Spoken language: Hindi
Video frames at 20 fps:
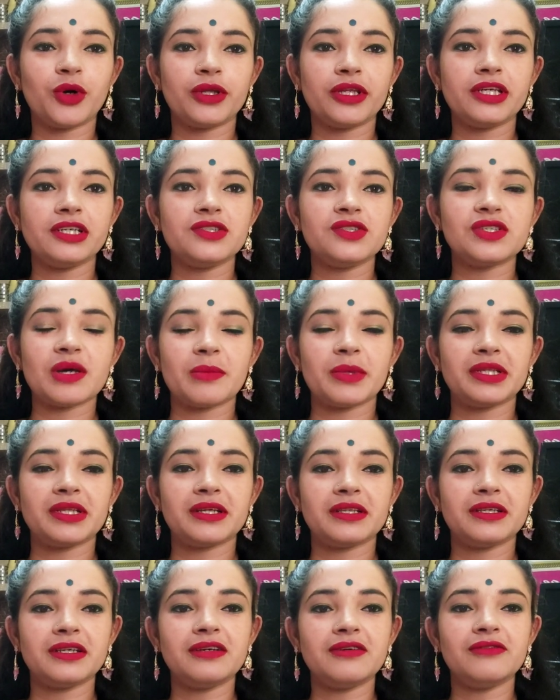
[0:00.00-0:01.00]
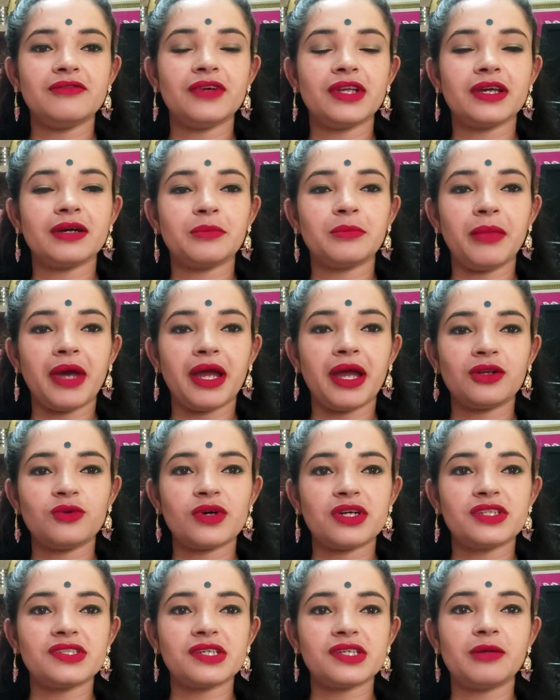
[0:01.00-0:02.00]
मॉर्निंग जय माता दी वेलकम बैक टू
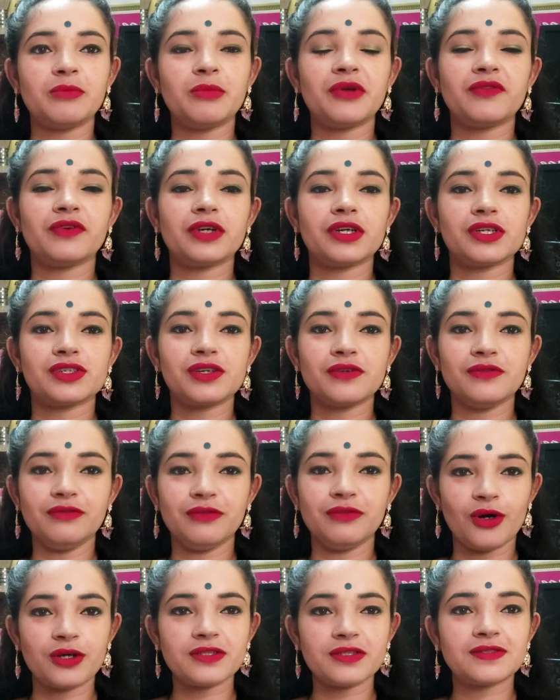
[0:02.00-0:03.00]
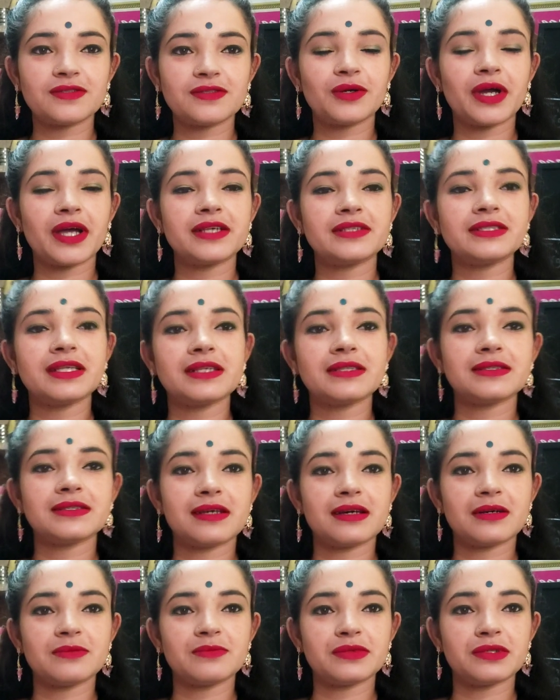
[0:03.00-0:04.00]
आर चैनल प्रभकश्यप ब्लॉग्स तो गाइज
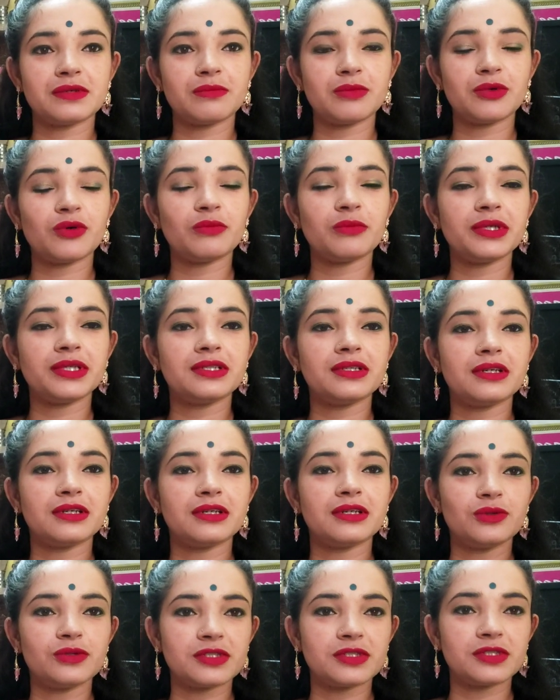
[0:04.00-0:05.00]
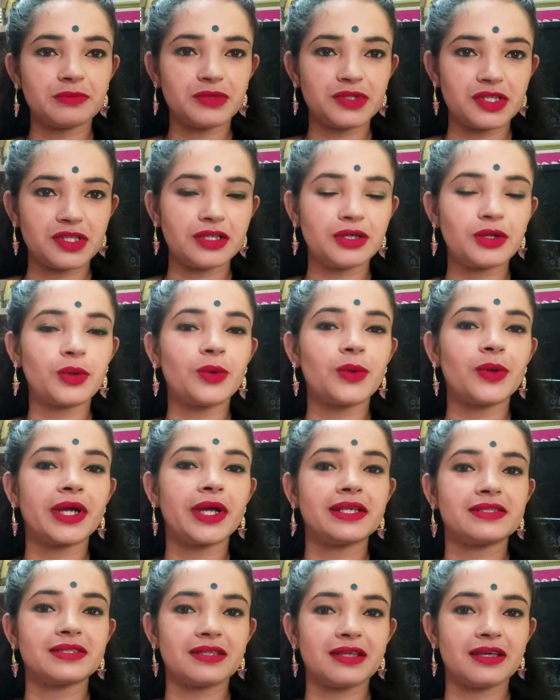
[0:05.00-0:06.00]
कैसे हैं आप सब उम्मीद करती हूँ सब ठीक
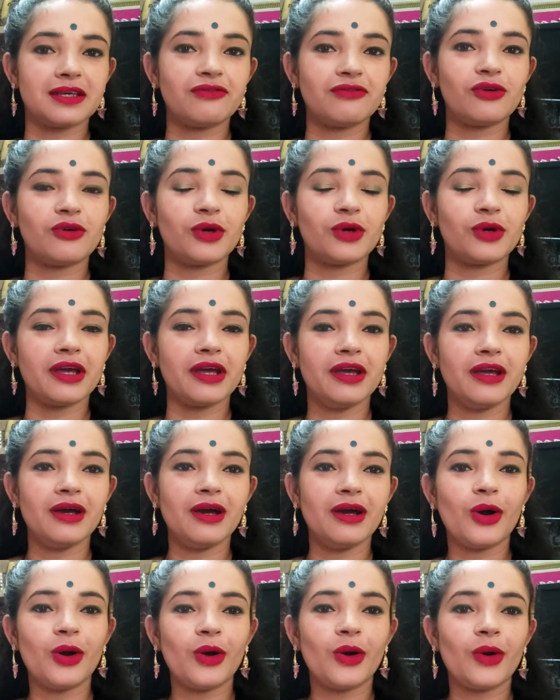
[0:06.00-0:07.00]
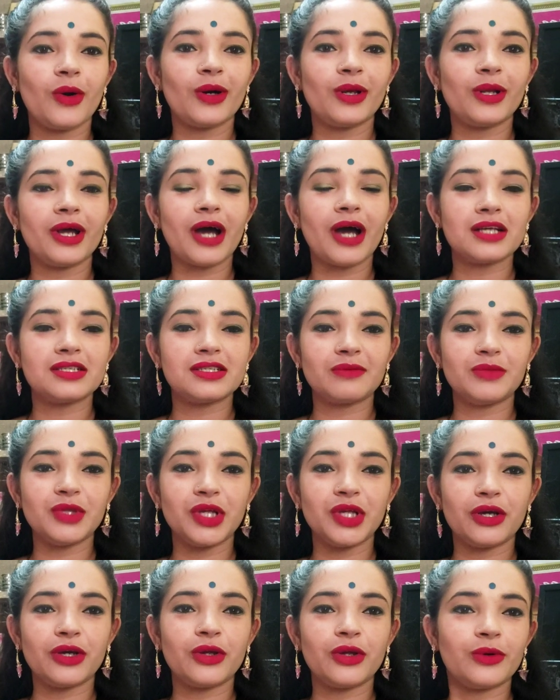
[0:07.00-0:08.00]
होंगे सेफ होंगे और आज आप
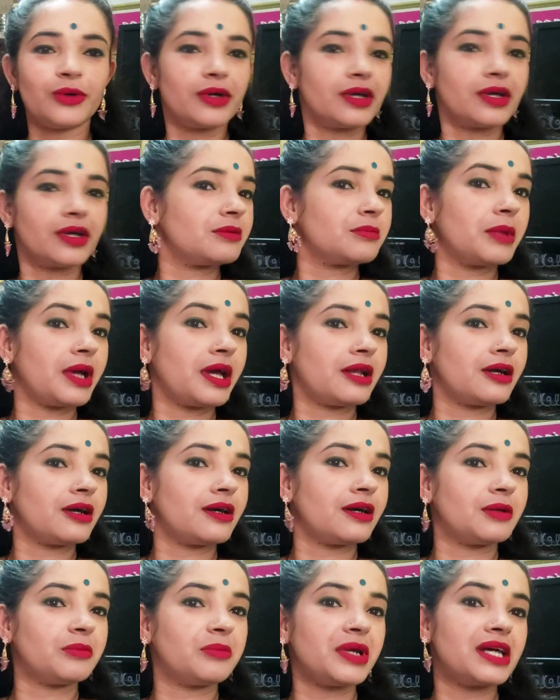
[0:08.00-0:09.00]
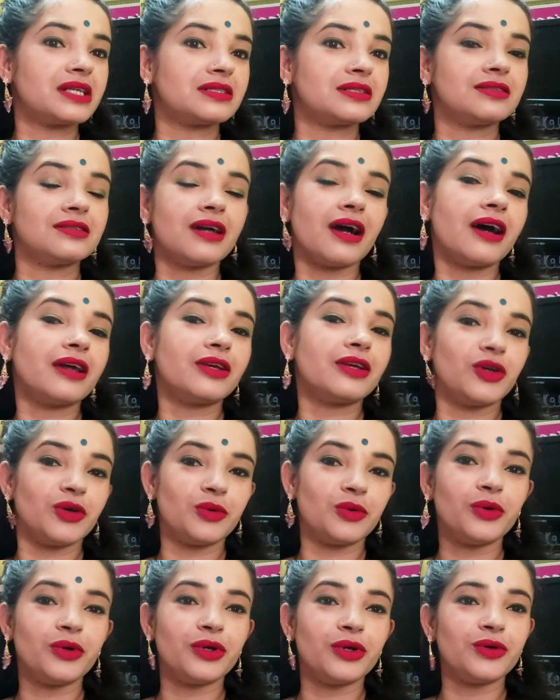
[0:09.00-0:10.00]
देख रहे होंगे कि मैं ना घर पे ऐसे तैयार
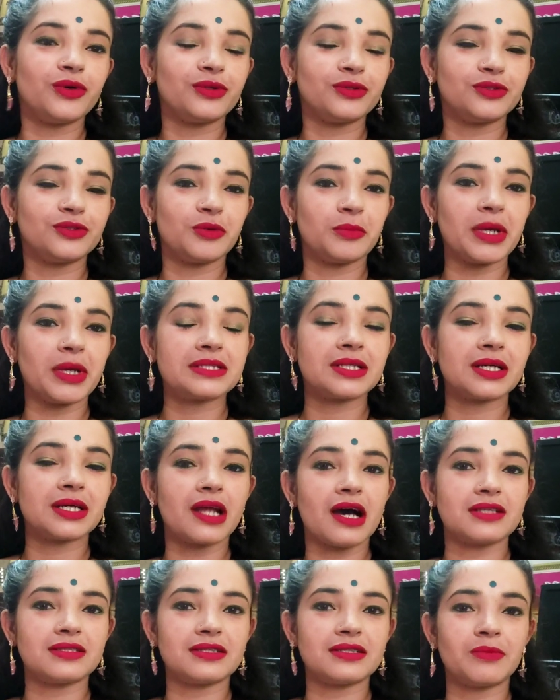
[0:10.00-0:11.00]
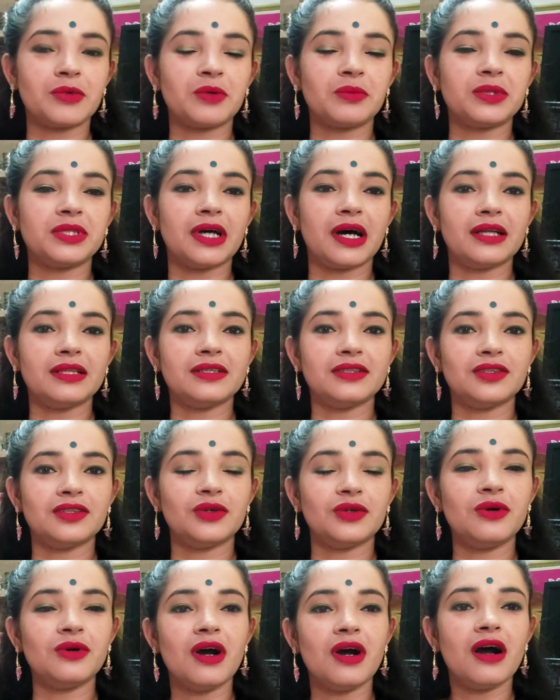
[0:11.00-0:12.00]
क्यों हुई हूँ तो मैं इसका राज आपको बता
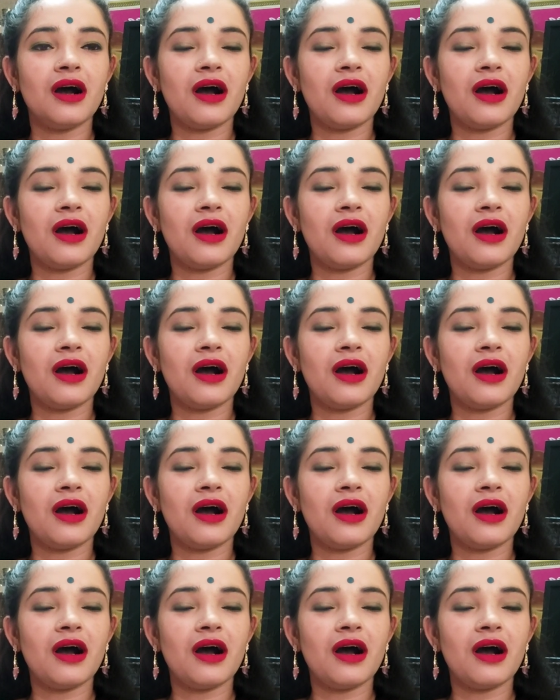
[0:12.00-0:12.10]
देती हूँ